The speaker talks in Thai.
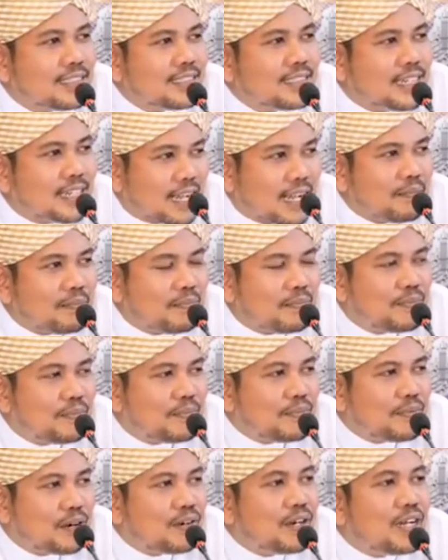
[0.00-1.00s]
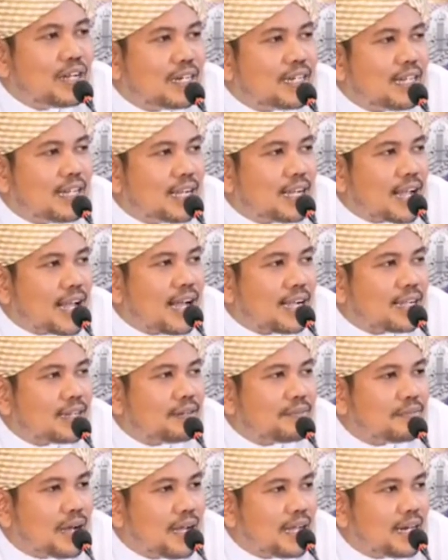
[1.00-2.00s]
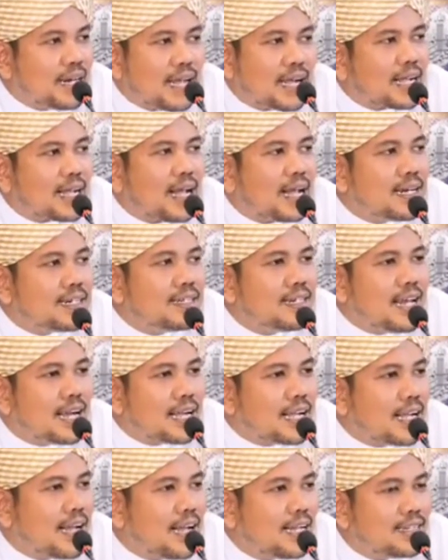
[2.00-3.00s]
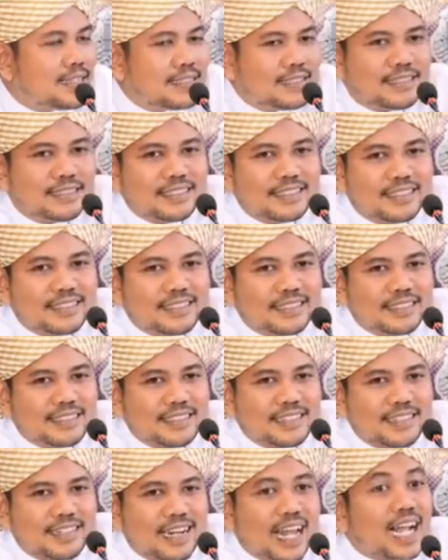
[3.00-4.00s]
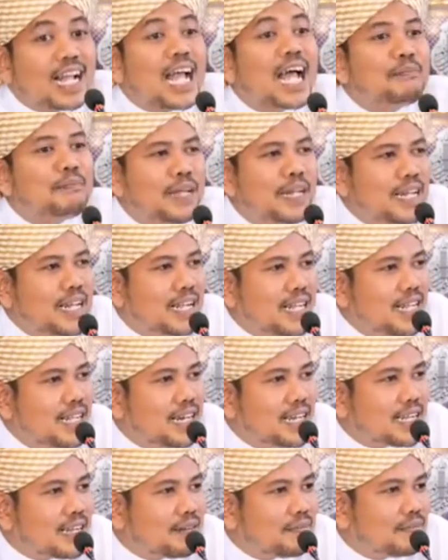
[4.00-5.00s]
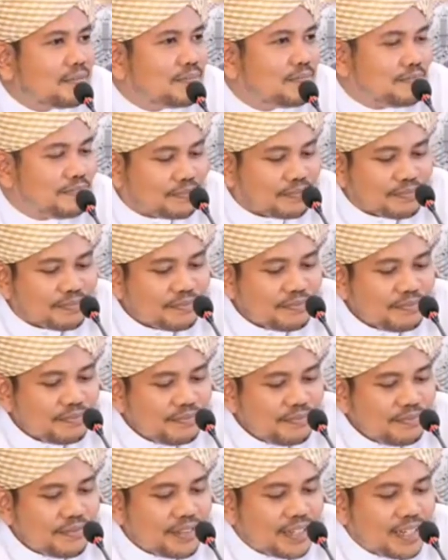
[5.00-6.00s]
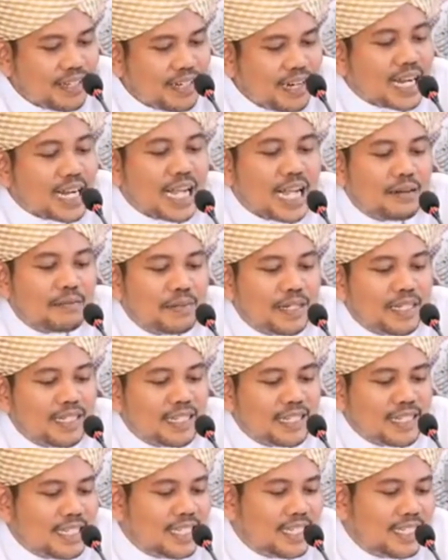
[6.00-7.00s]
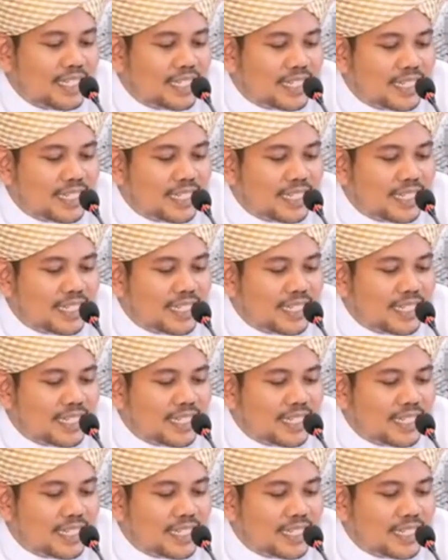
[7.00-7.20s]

นะครับเราเดินเคียงข้างกันไปหลักการคือหลักการหลักการเป็นอย่างนี้แหละครับหลักการเป็นอย่างนี้